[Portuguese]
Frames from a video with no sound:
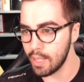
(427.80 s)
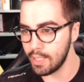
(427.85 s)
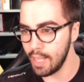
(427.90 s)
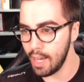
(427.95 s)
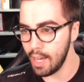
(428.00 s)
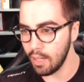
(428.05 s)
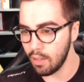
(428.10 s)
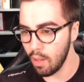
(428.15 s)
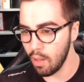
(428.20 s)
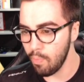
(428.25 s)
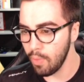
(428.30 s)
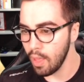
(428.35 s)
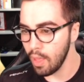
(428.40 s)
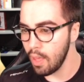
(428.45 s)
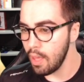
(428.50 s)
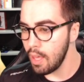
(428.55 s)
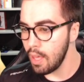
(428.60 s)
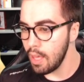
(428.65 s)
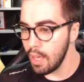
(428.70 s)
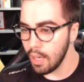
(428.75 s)
Certa,
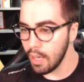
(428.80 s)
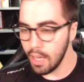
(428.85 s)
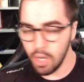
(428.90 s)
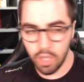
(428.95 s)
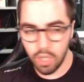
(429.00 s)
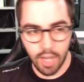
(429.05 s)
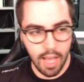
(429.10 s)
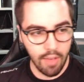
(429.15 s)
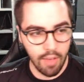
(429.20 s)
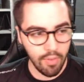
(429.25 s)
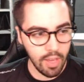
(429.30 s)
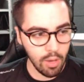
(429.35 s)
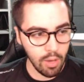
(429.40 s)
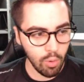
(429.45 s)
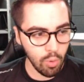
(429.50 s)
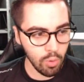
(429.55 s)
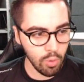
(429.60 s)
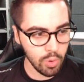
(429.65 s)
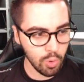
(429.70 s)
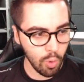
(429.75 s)
que já vem
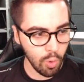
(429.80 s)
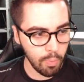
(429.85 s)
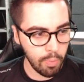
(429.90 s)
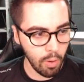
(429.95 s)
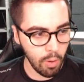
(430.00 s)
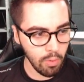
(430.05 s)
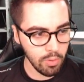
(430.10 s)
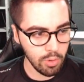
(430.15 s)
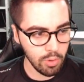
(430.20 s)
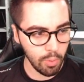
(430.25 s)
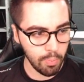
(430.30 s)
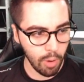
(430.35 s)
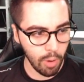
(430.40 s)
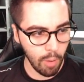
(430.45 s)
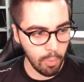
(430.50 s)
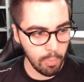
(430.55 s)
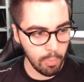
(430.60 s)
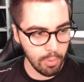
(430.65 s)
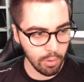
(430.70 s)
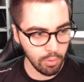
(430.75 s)
com os cupons no
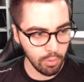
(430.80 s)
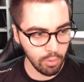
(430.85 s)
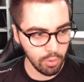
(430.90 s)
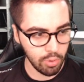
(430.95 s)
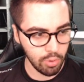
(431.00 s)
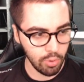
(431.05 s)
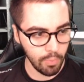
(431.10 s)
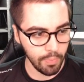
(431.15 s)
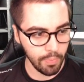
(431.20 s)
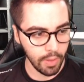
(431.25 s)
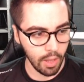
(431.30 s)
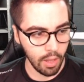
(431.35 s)
próprio produto.